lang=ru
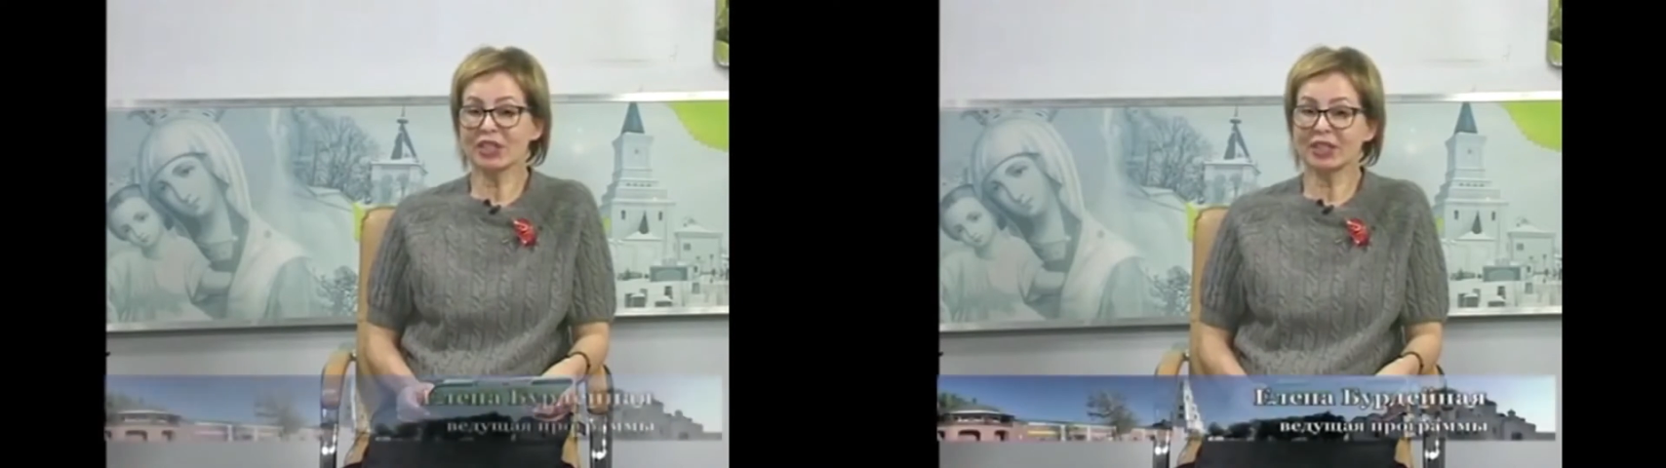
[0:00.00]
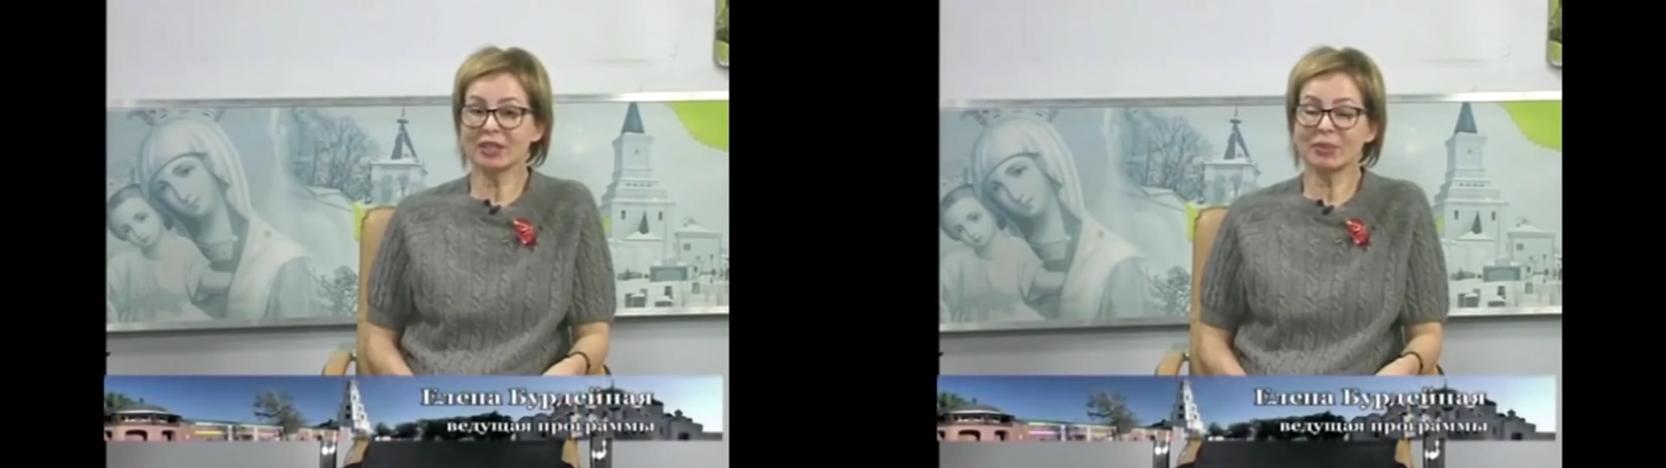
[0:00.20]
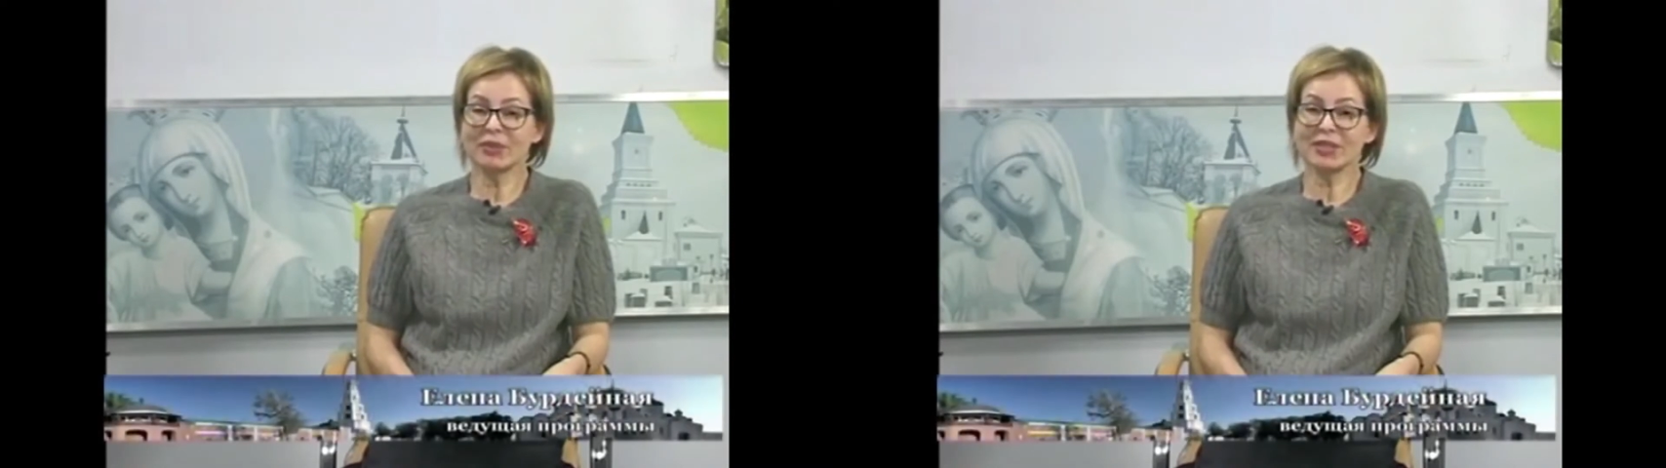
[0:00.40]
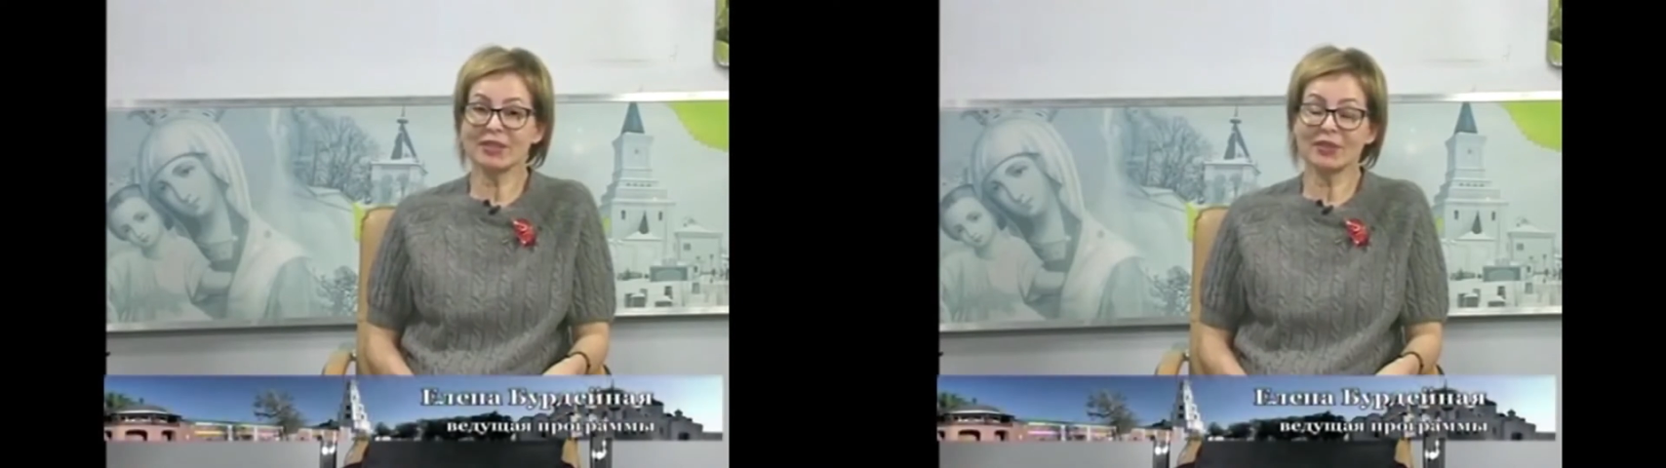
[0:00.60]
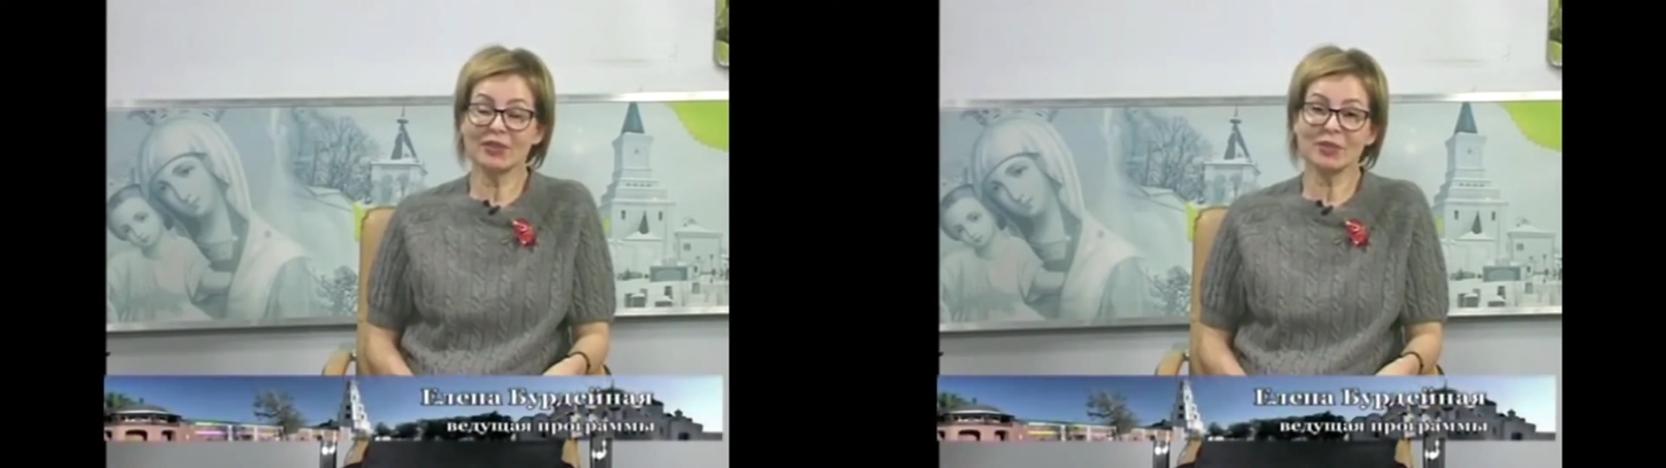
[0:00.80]
рада
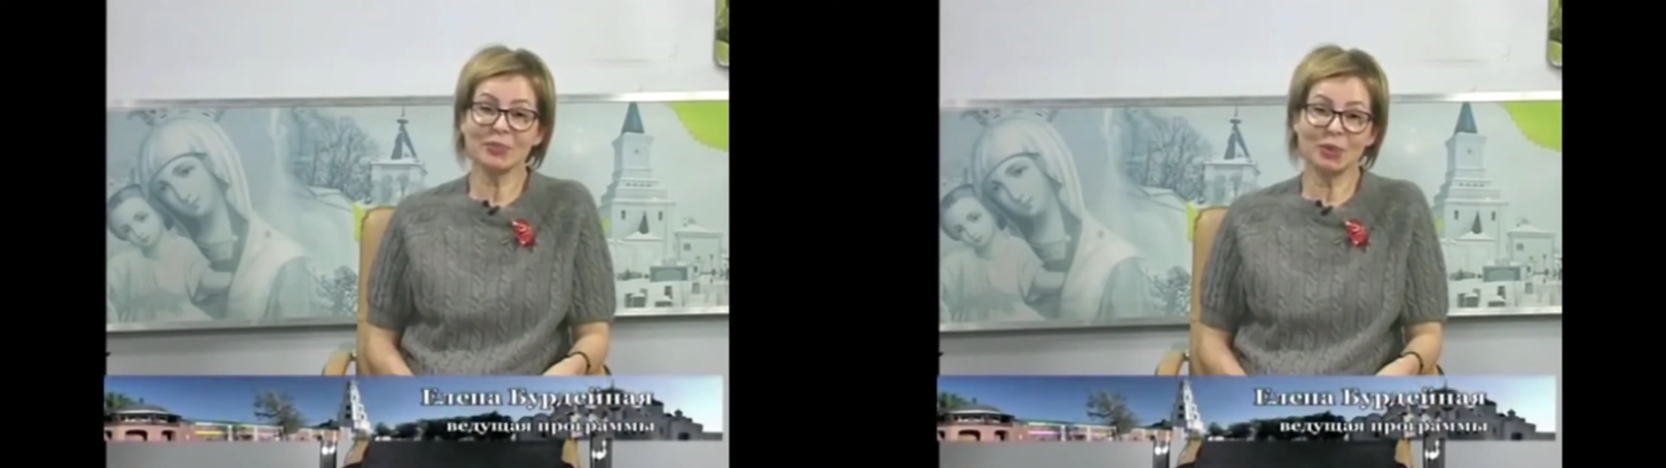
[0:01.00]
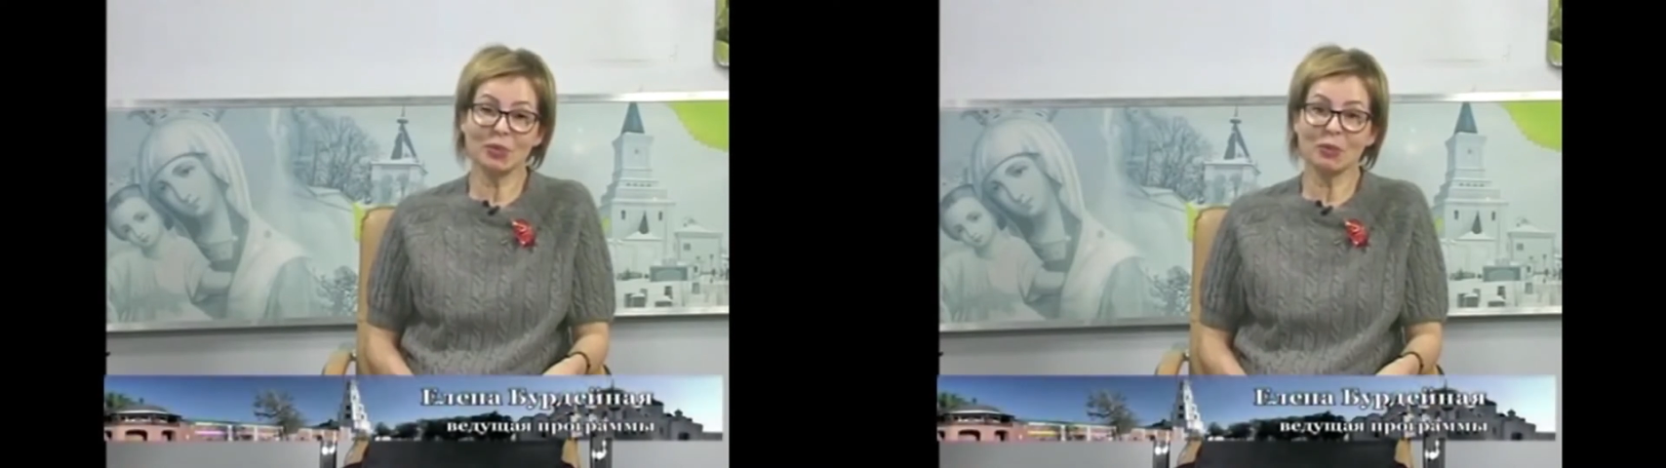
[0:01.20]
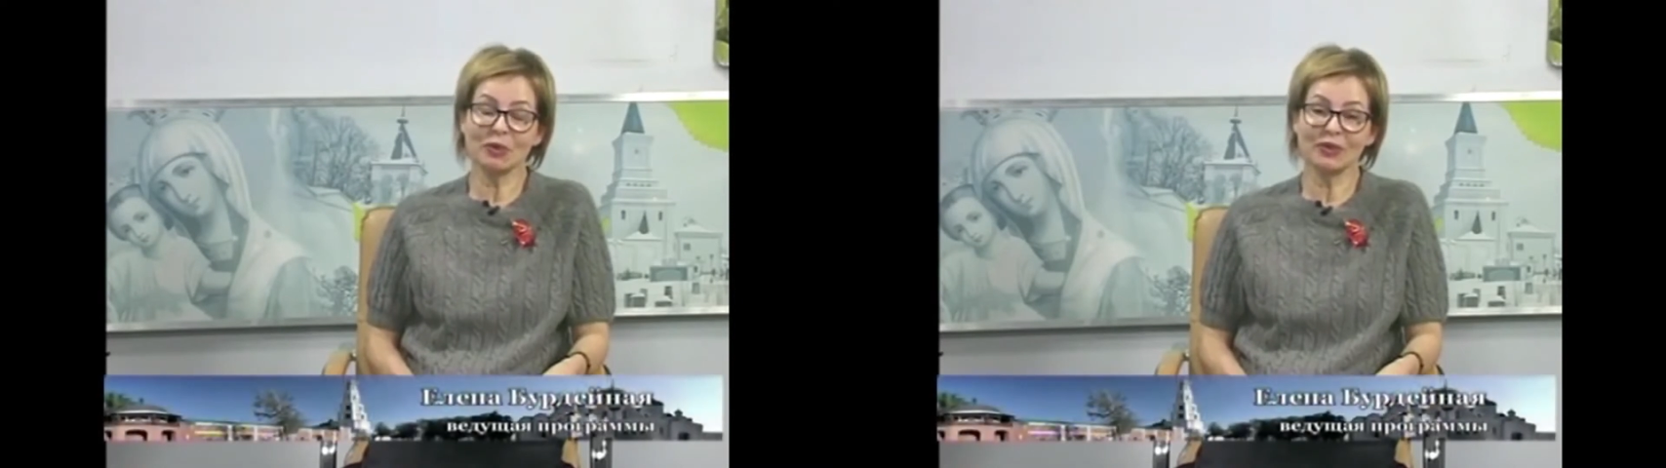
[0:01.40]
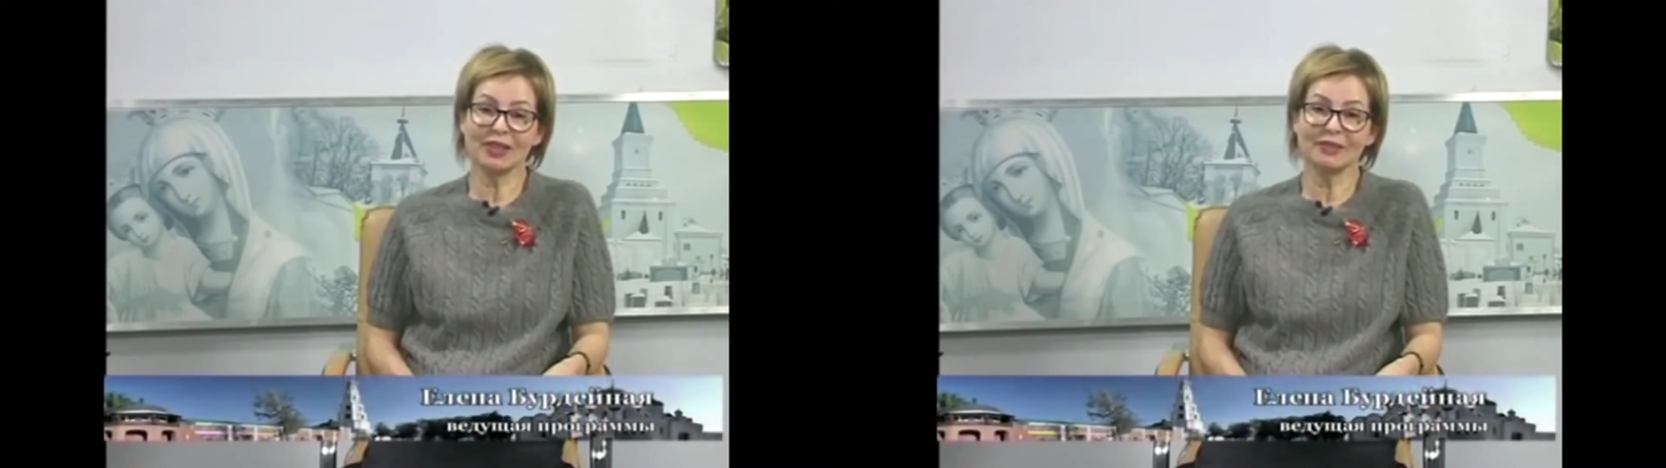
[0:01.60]
приветствовать вас в прямом эфире